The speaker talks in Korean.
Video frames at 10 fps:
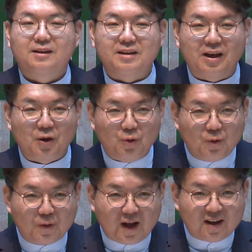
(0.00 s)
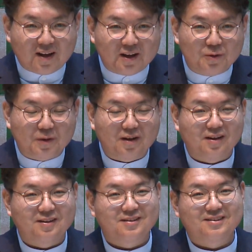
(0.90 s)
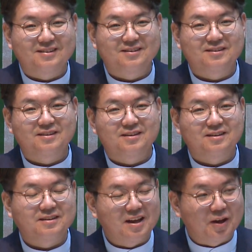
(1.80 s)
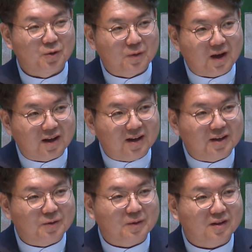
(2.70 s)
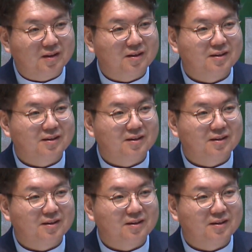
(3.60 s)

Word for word: 내게로 가까이 오라. 내게로 가까이 오라.